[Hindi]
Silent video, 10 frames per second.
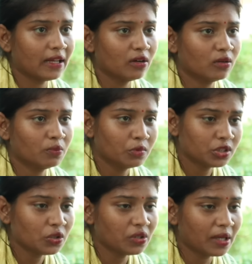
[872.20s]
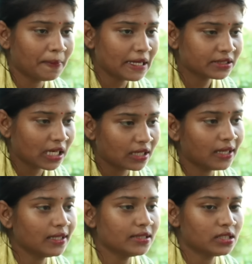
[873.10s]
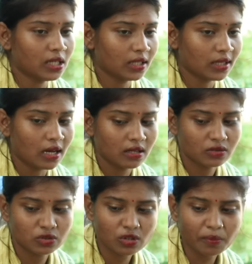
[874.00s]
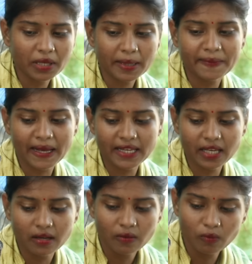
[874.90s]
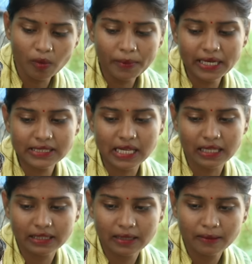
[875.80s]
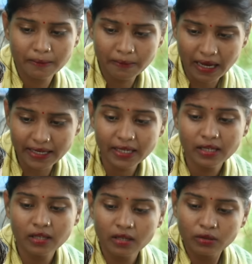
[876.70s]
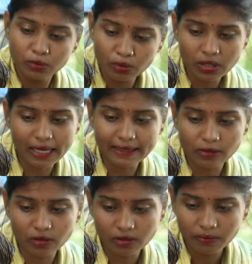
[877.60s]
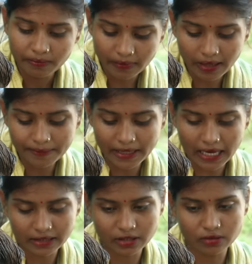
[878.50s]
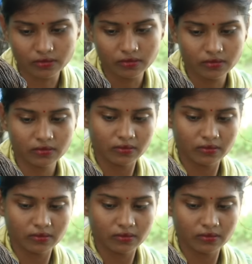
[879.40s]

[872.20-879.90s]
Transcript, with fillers: रहे हो मुझे उनके पास जाना ही नहीं चाहिए था जो मेरा भाई है वो मेरे साथ है भाई तू यहीं रुक मैं अभी आती हूँ